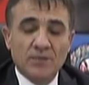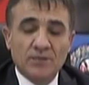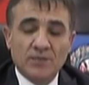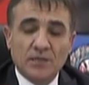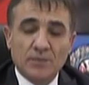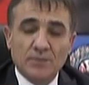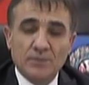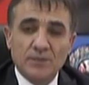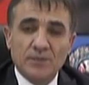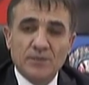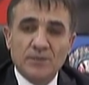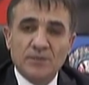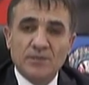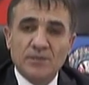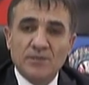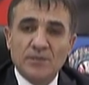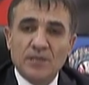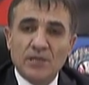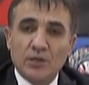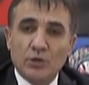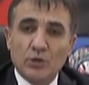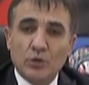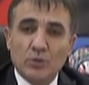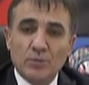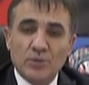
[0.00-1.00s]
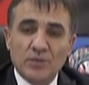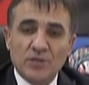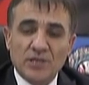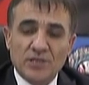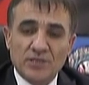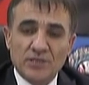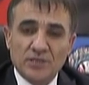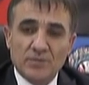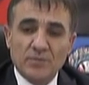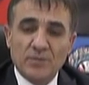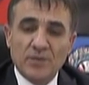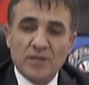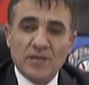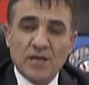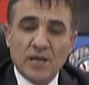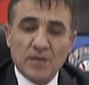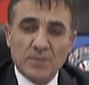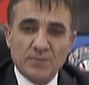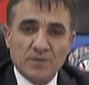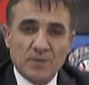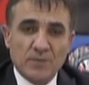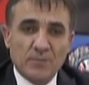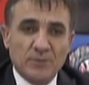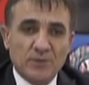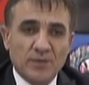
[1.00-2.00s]
Tabii e, ekonomik yatırımlar
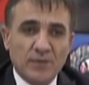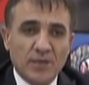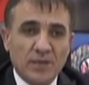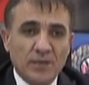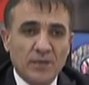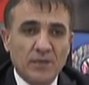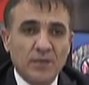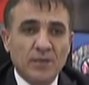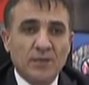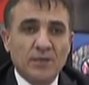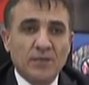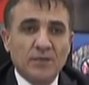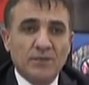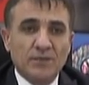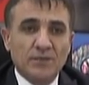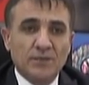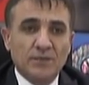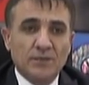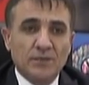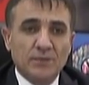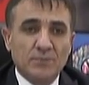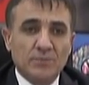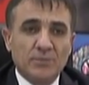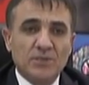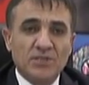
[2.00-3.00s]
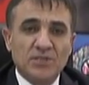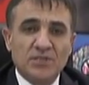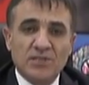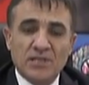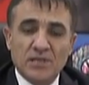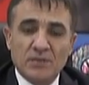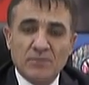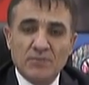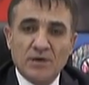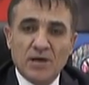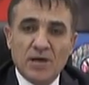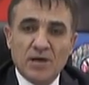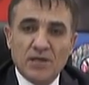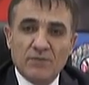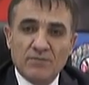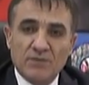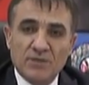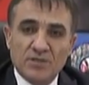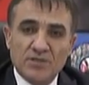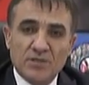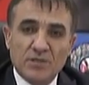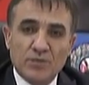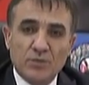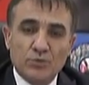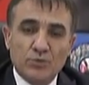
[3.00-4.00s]
kapsamında e, bitkisel ve
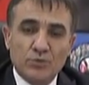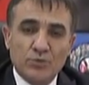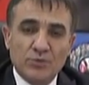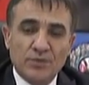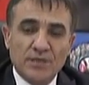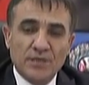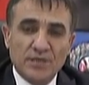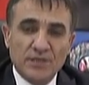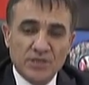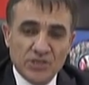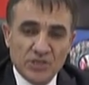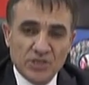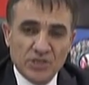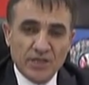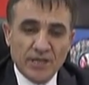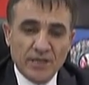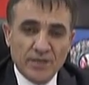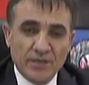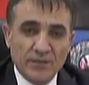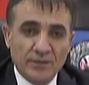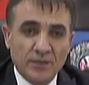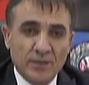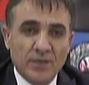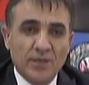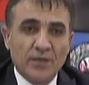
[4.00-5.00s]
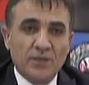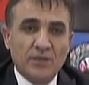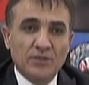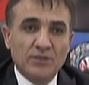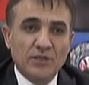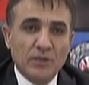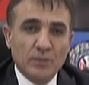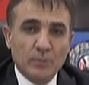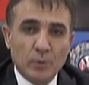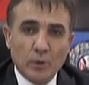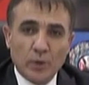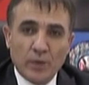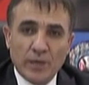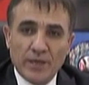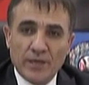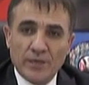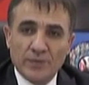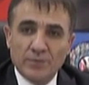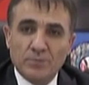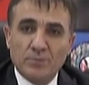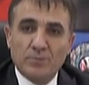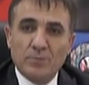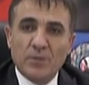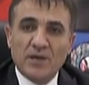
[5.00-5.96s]
hayvansal ürünleri işleyen depolayan,